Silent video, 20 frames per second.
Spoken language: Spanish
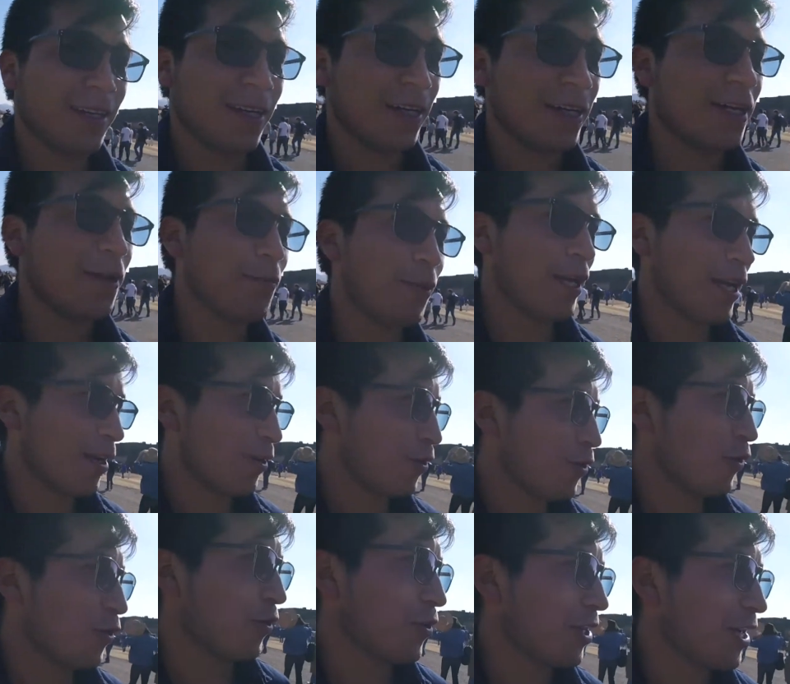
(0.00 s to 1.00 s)
aquí para
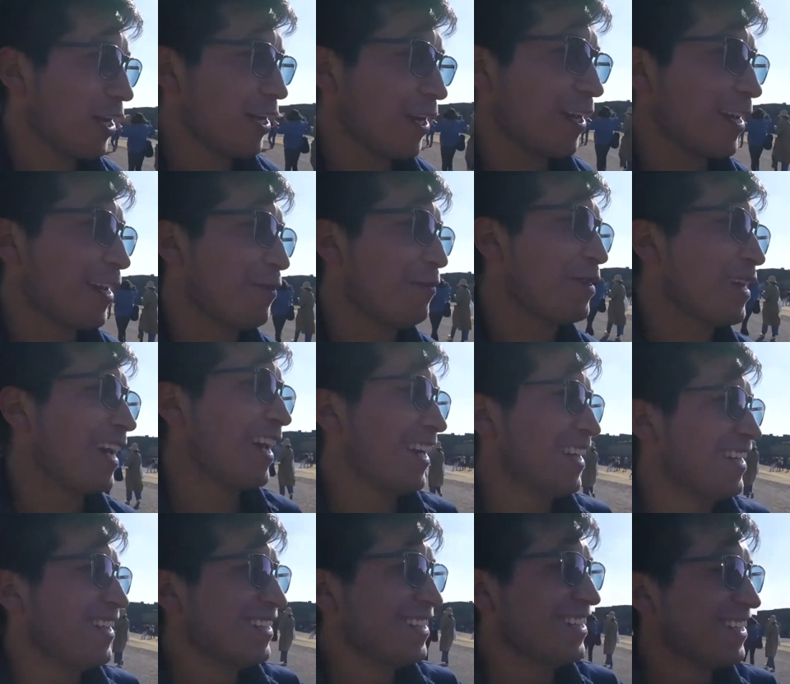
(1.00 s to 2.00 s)
ronronearle a la amiga.
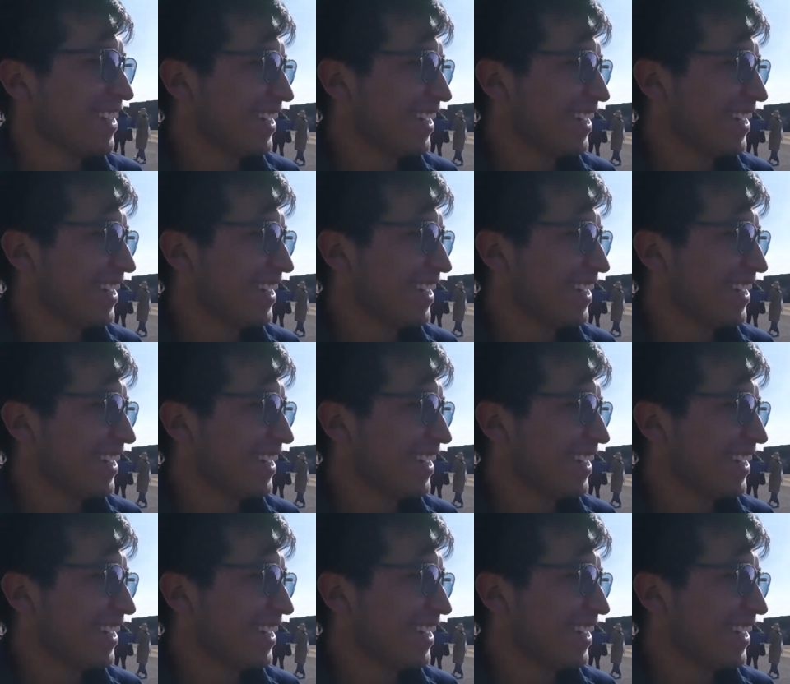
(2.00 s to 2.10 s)
De